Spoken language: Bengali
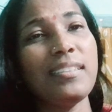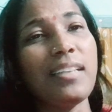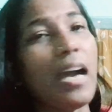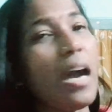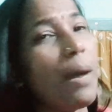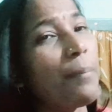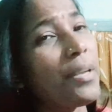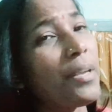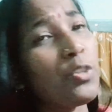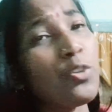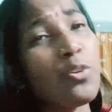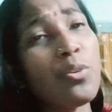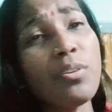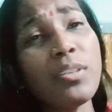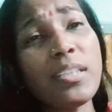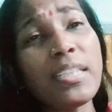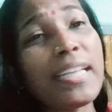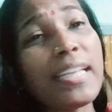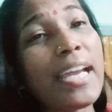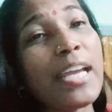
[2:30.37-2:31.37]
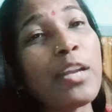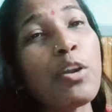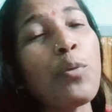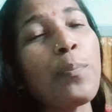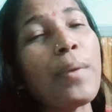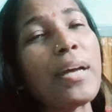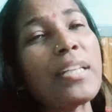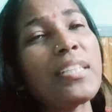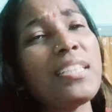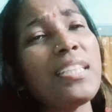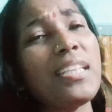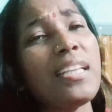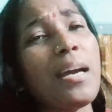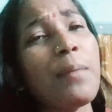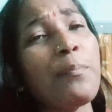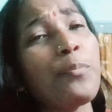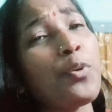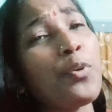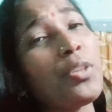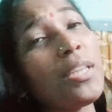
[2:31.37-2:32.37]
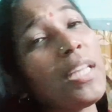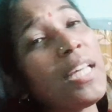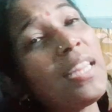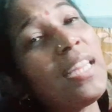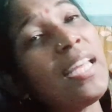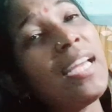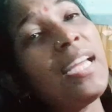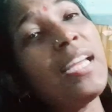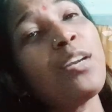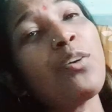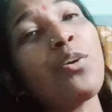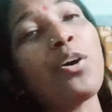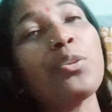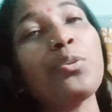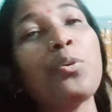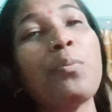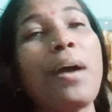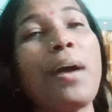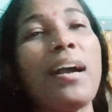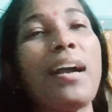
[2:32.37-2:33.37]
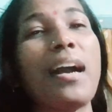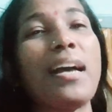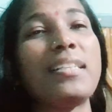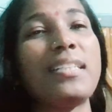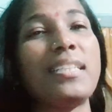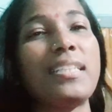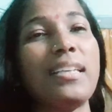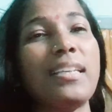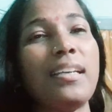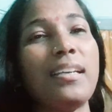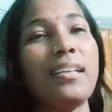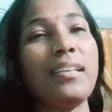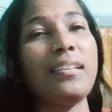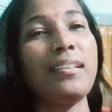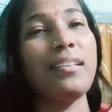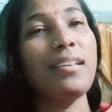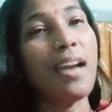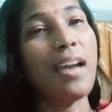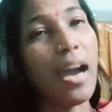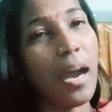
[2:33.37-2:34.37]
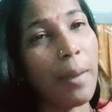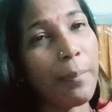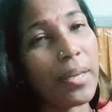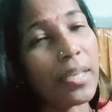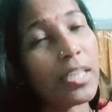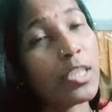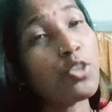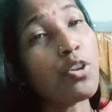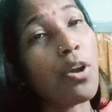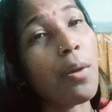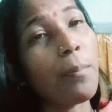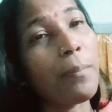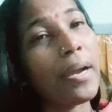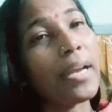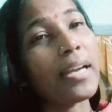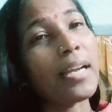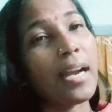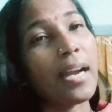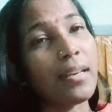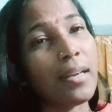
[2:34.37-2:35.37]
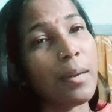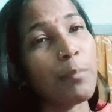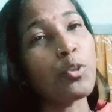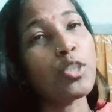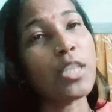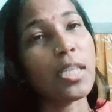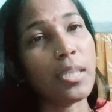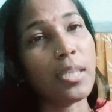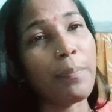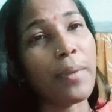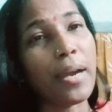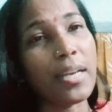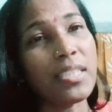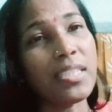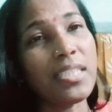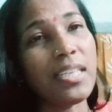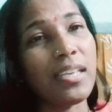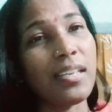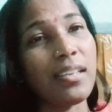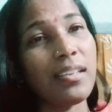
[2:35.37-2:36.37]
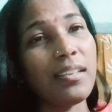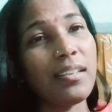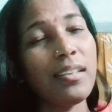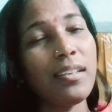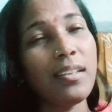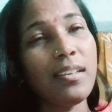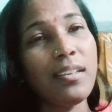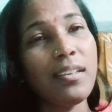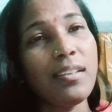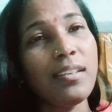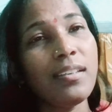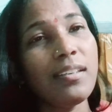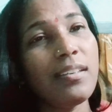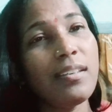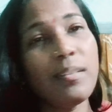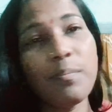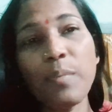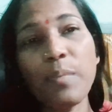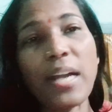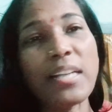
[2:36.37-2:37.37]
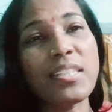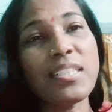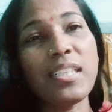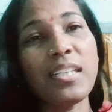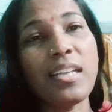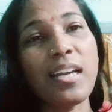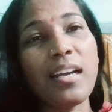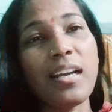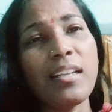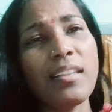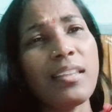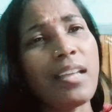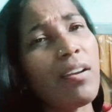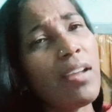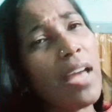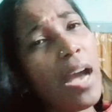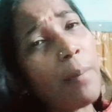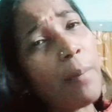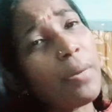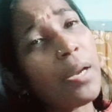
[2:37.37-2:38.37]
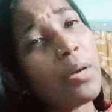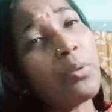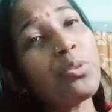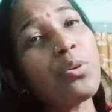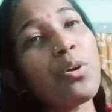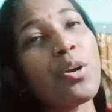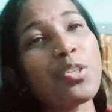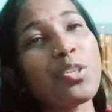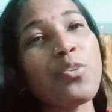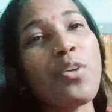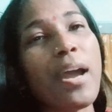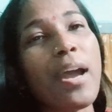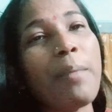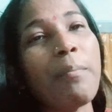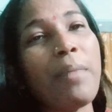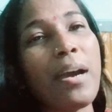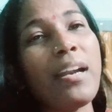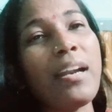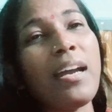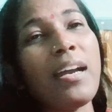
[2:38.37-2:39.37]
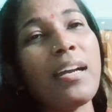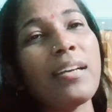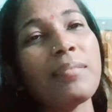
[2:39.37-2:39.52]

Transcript: আমরা তো টেরও পাচ্ছি না প্রতিদিন কত মা কাঁদছে আমরা কি সব মায়ের কান্না মোছাতে পারছি পারছি না তাহলে আমরাও তো অসহায় মা না